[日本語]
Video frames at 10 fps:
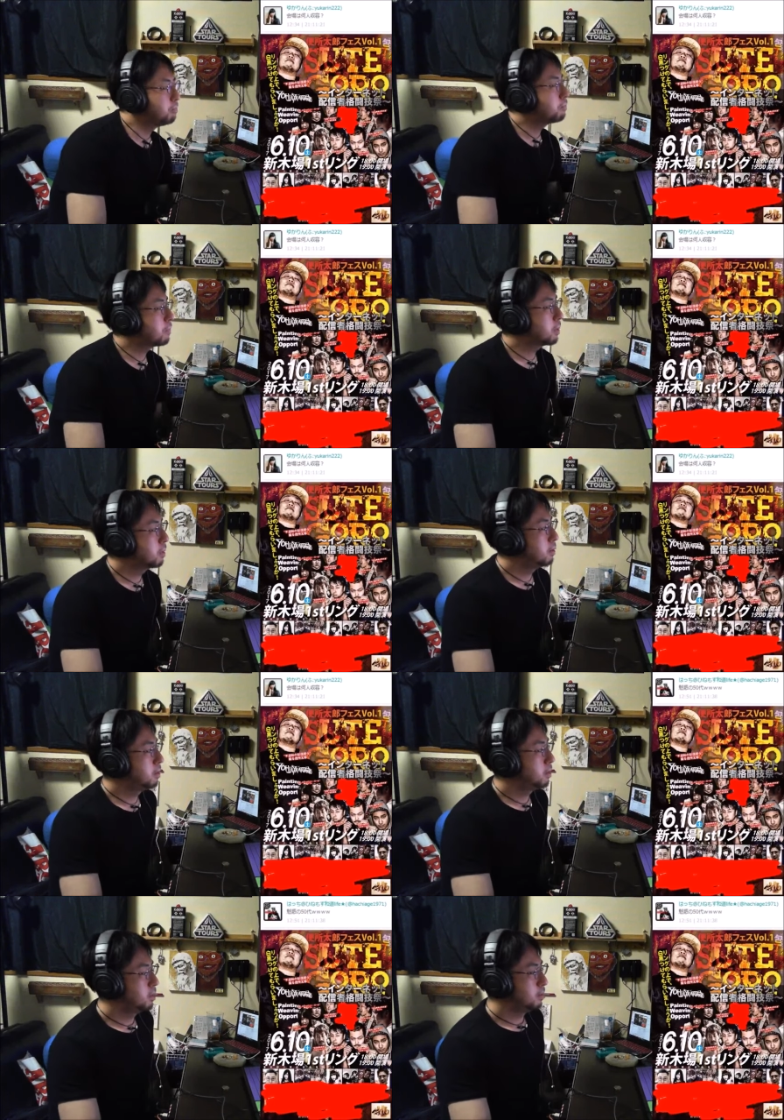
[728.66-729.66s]
これは
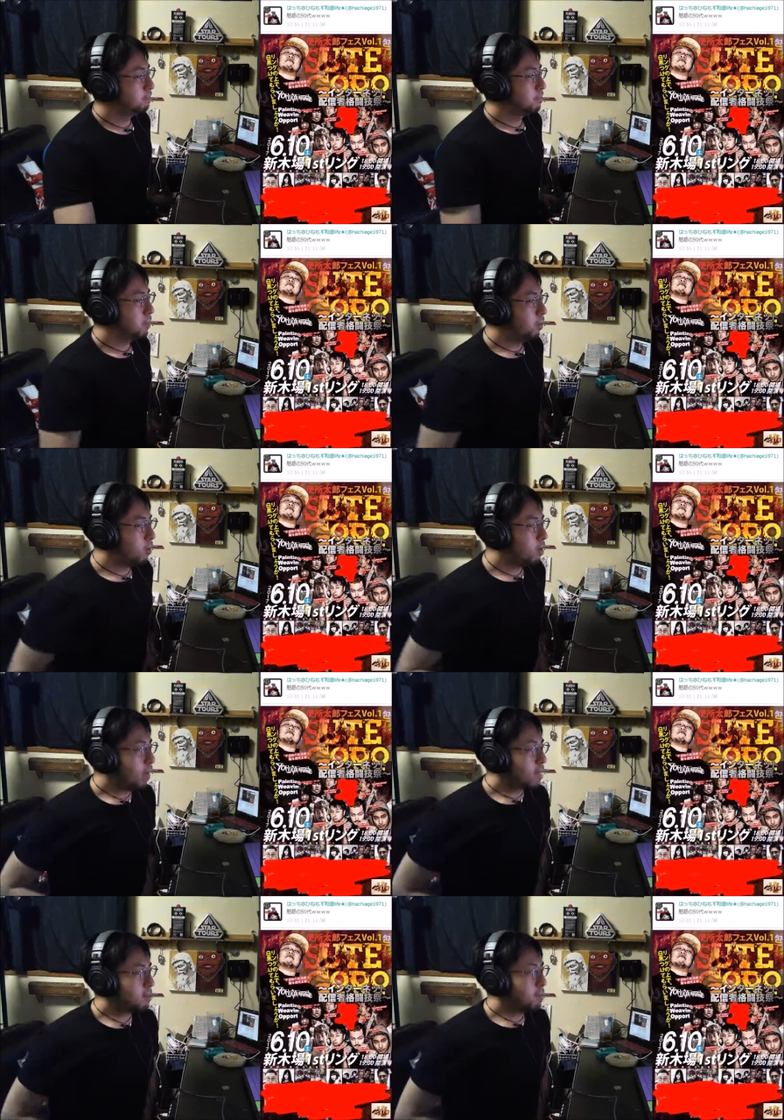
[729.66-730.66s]
集まるでしょ。これだけ
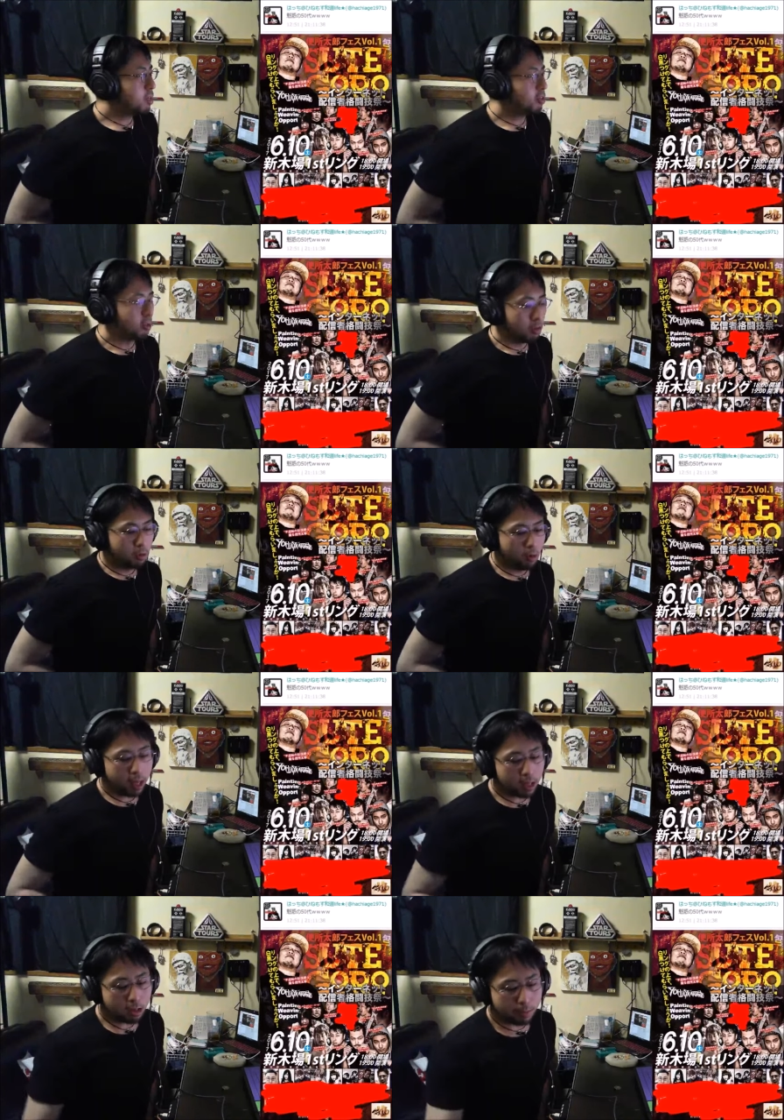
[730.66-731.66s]
のメンツ5000円で
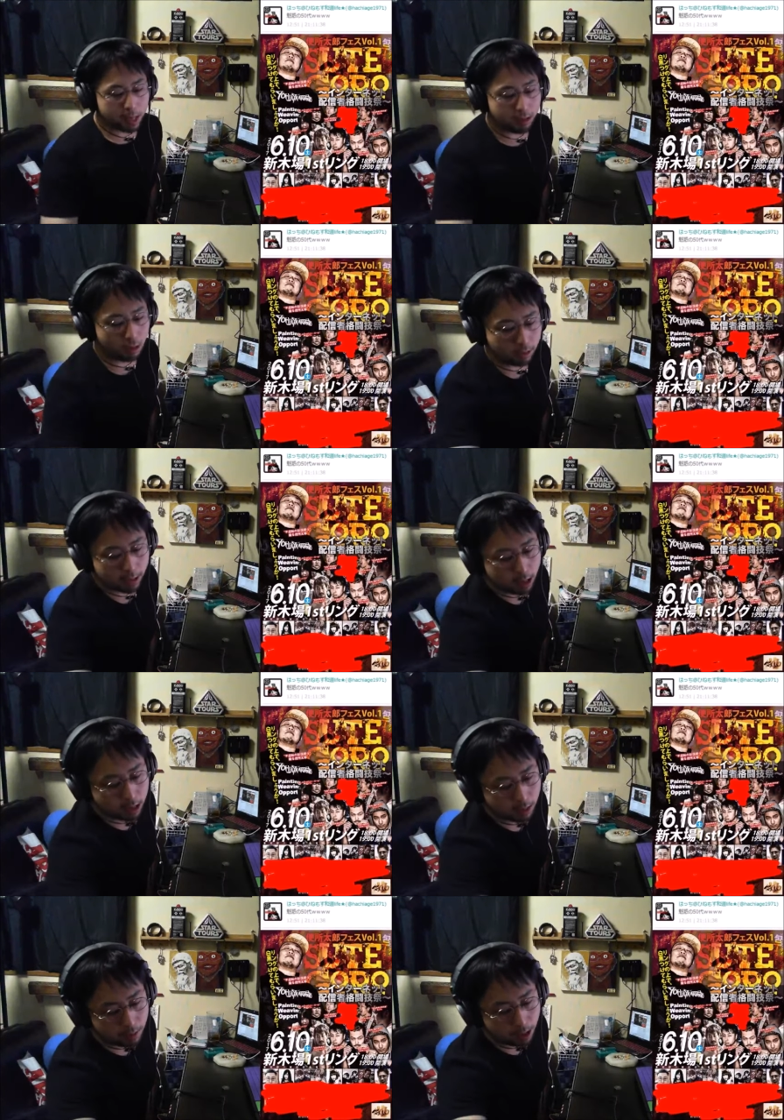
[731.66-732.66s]
見れるんだもん。しか
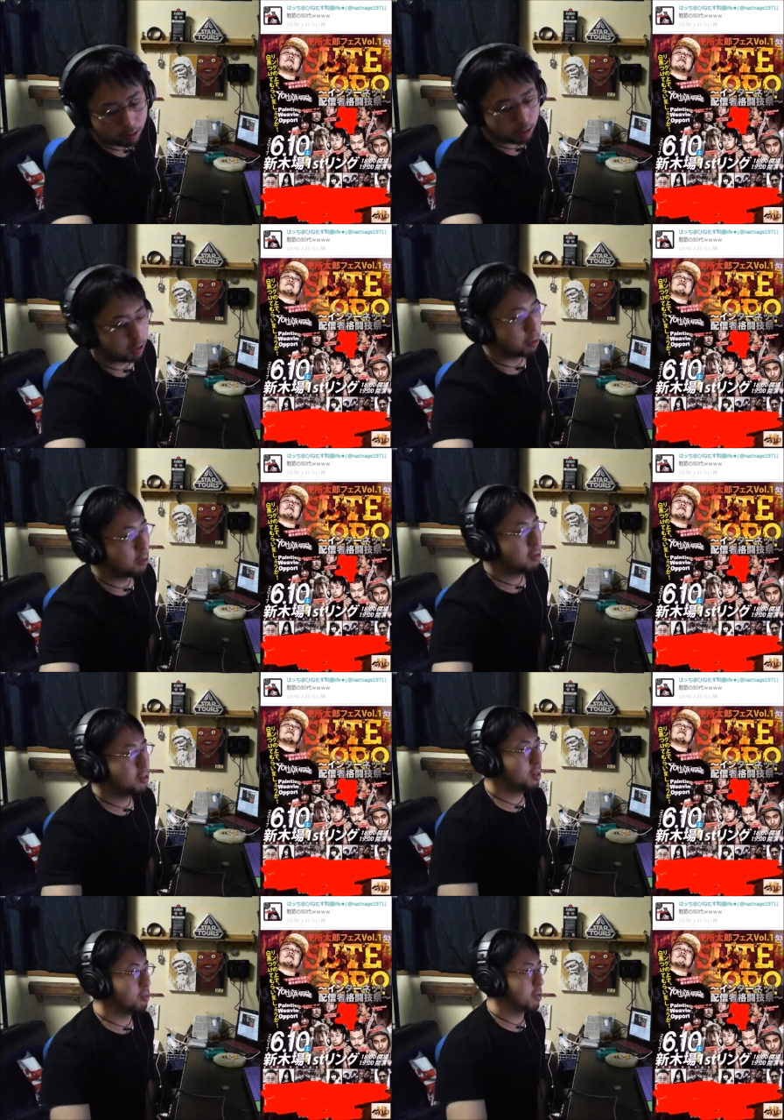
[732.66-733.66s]
もさ、
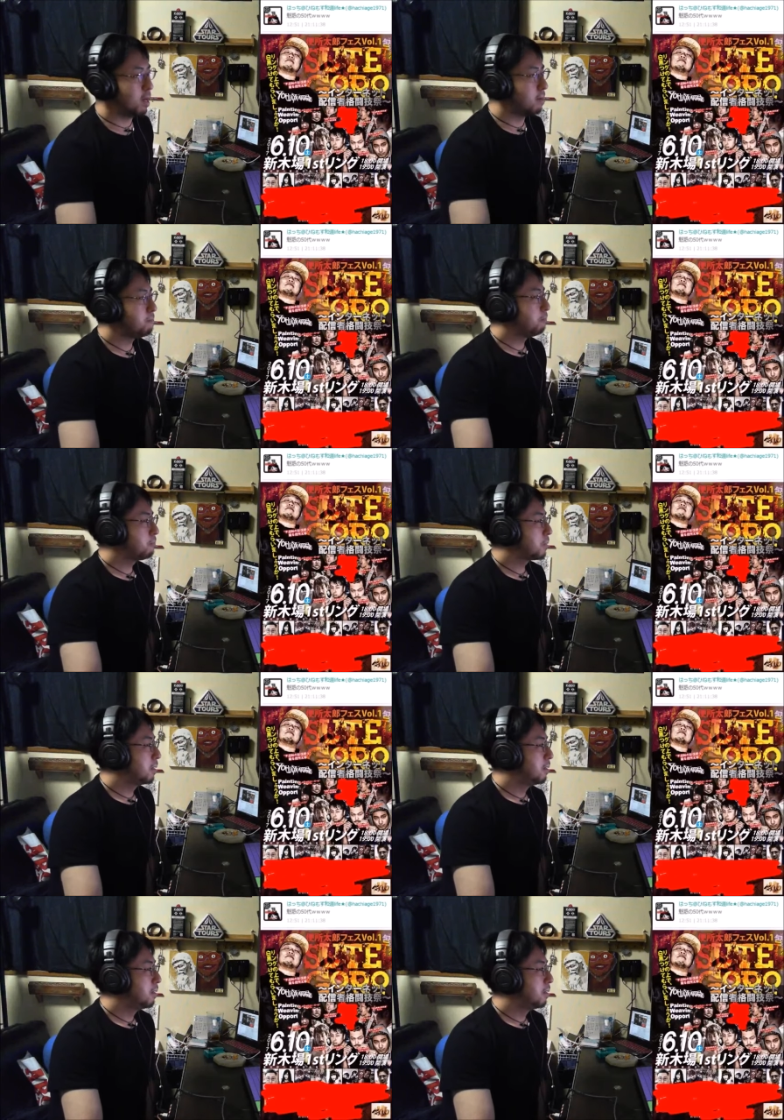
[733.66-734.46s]
しかもだよ。